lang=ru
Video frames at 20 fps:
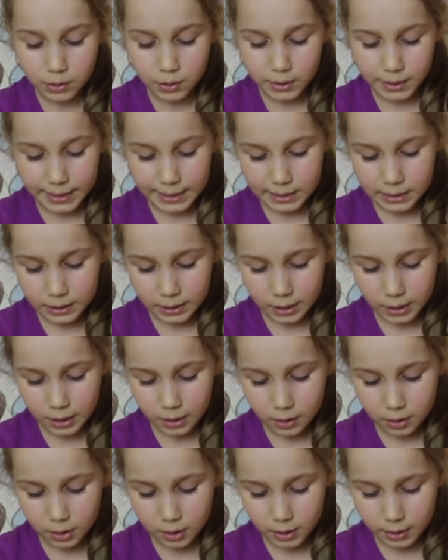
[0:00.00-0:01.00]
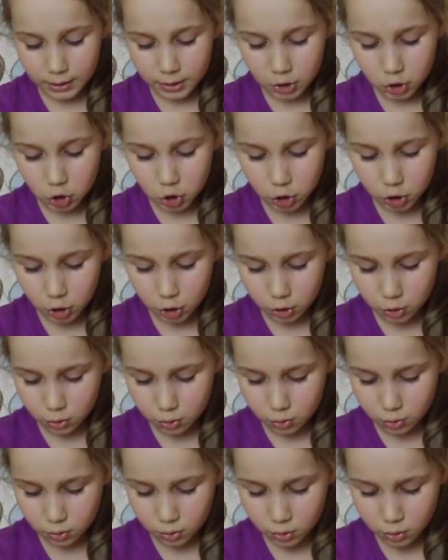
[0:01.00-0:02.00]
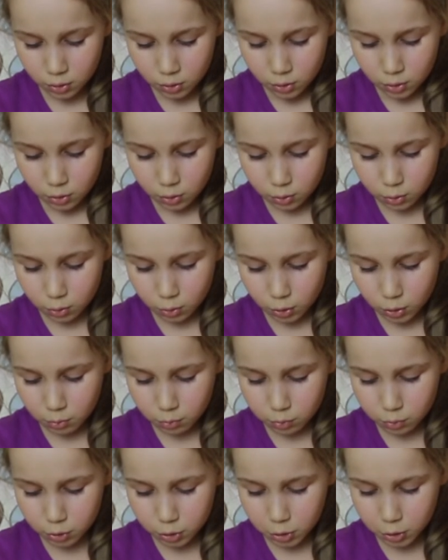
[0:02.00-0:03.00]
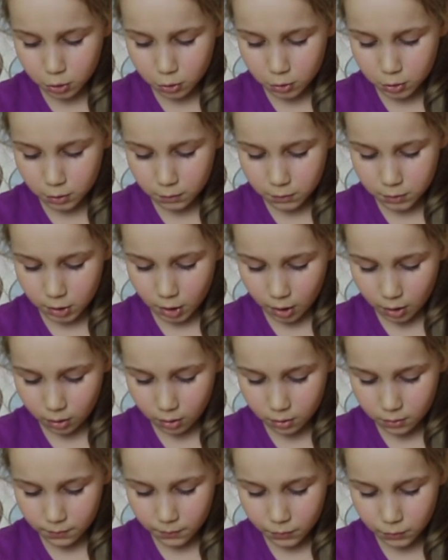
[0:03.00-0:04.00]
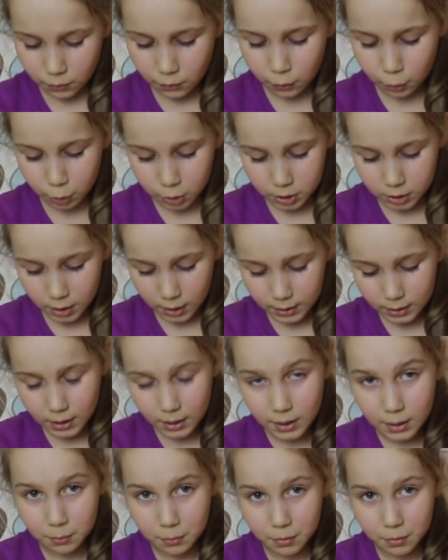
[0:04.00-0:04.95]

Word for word: Если, конечно, ее кто-нибудь ее не взял. Вот какие